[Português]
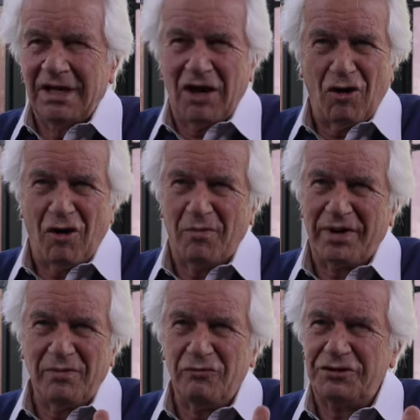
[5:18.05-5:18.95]
A
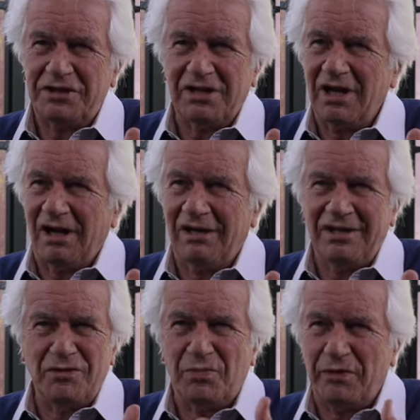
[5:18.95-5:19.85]
obra musical
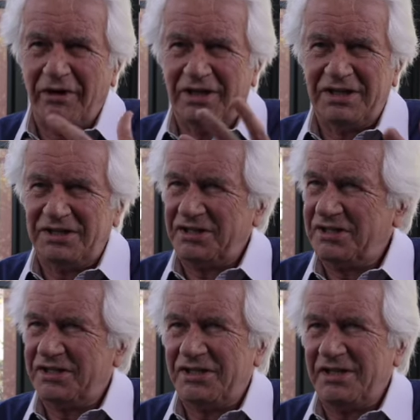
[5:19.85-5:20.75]
não pode
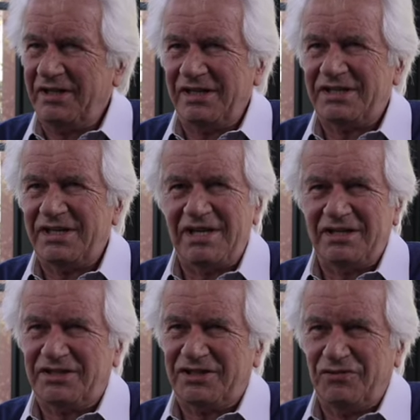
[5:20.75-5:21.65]
existir sem
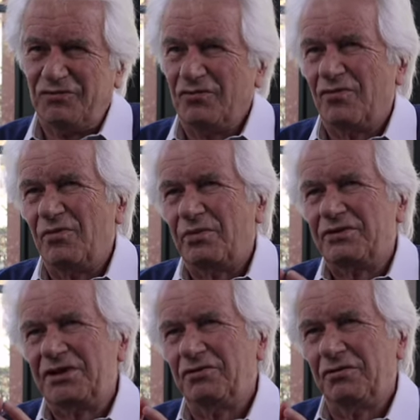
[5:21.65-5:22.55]
ação do
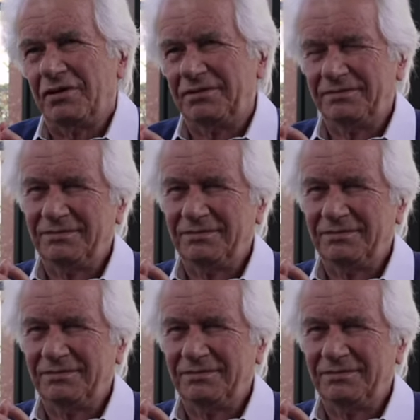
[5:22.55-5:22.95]
compositor.